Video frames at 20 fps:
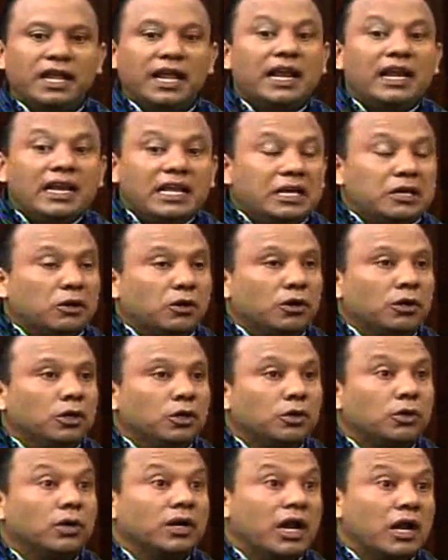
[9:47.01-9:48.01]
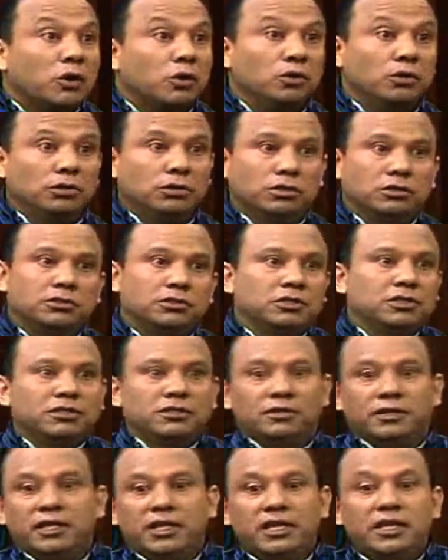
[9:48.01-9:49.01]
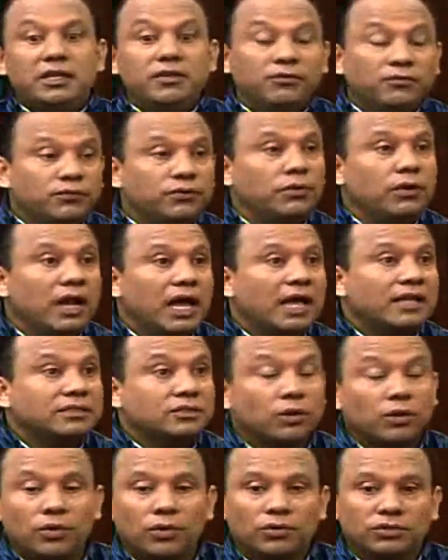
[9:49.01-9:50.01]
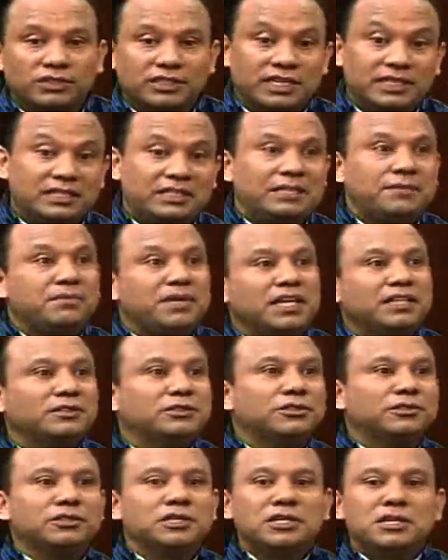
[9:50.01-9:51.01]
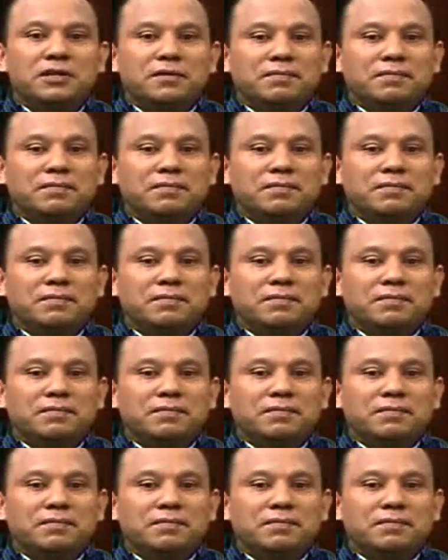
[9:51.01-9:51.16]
El hijo, con algunos ínfulas o sentimientos,